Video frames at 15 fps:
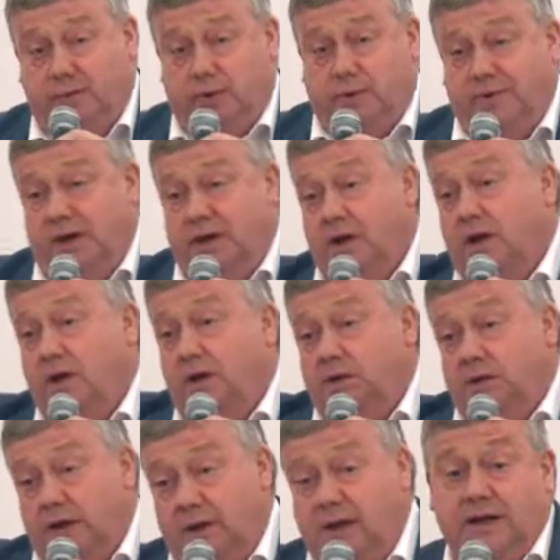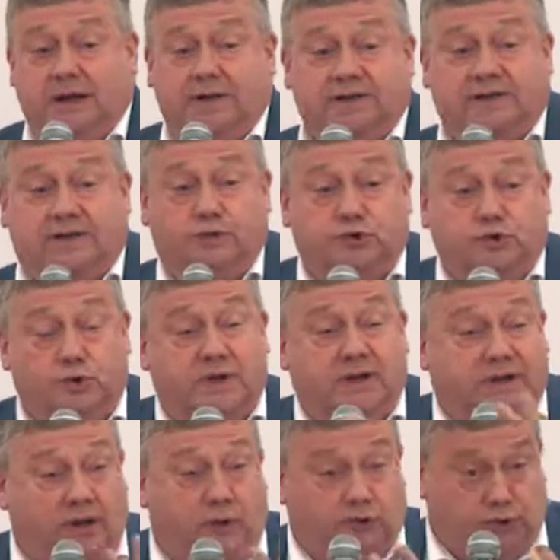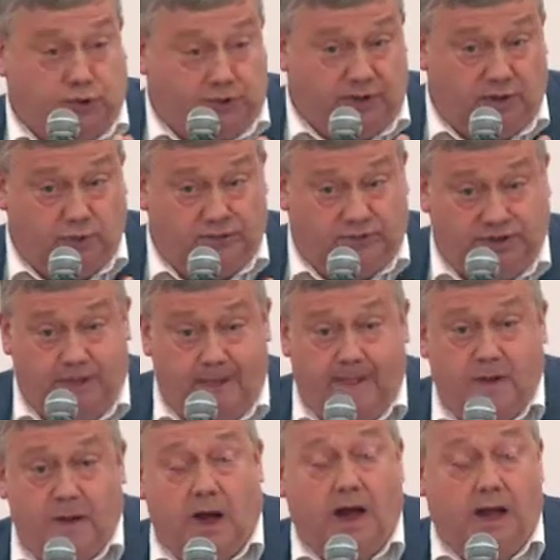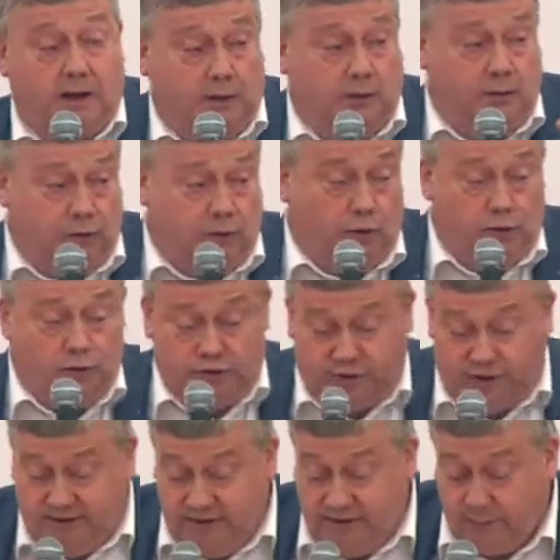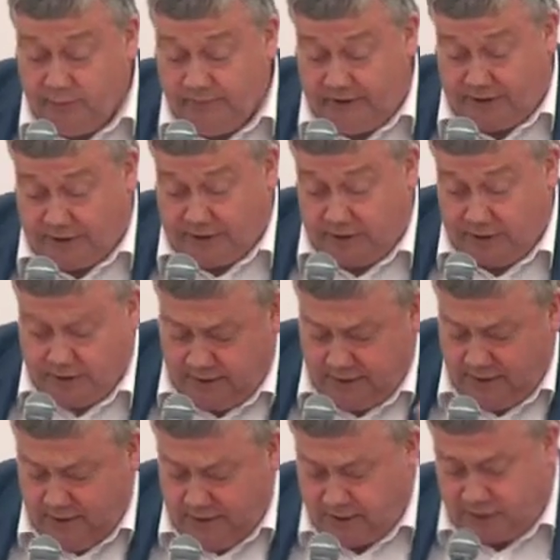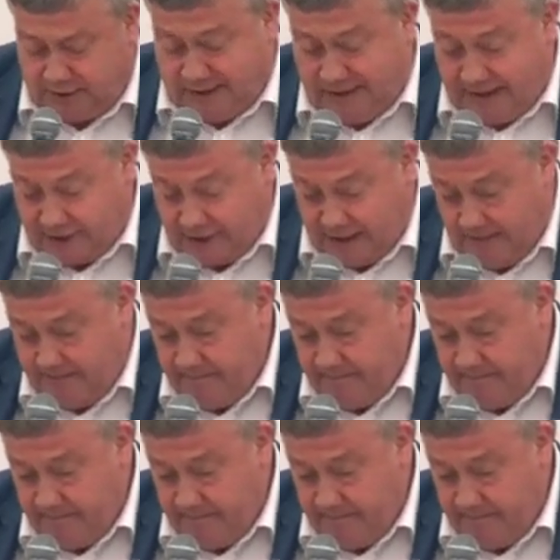premières, et la distribution qui est très concentrée aussi, avec le, rôle, je l'ai dit, des pouvoirs d'achat, des centrales d'achat.